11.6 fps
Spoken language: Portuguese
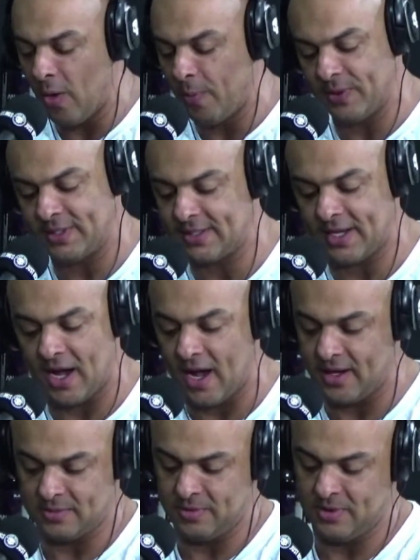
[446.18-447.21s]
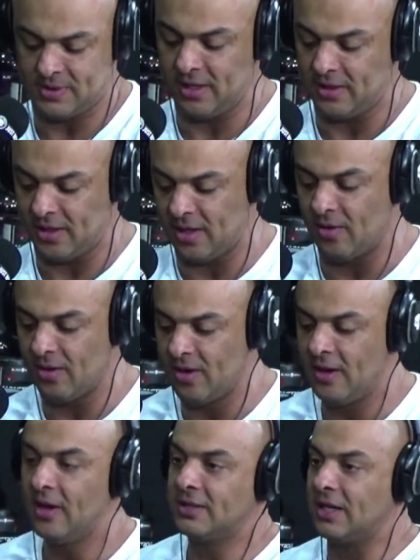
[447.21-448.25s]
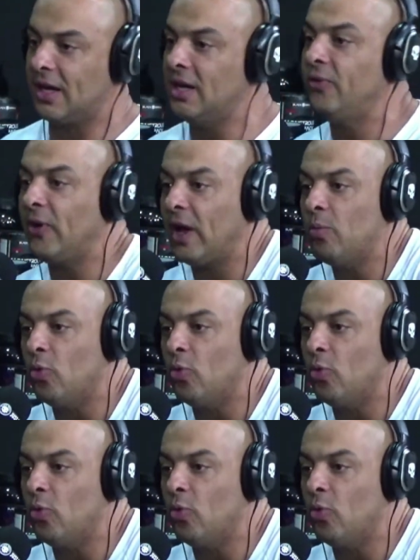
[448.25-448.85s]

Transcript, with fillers: para esses caras, mano. Você entendeu? Top, top. Significa muito.